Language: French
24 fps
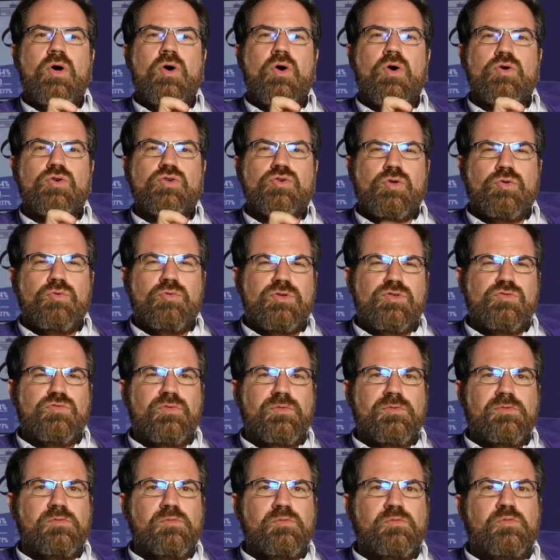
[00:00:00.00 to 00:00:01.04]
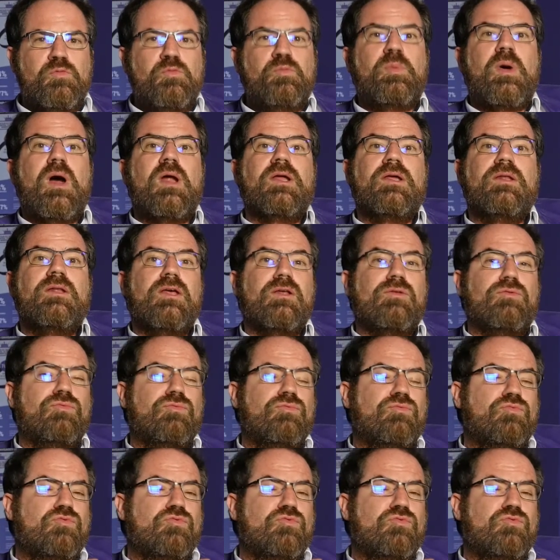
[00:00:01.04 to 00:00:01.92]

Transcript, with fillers: Aujourd'hui, je vais vous parler d'un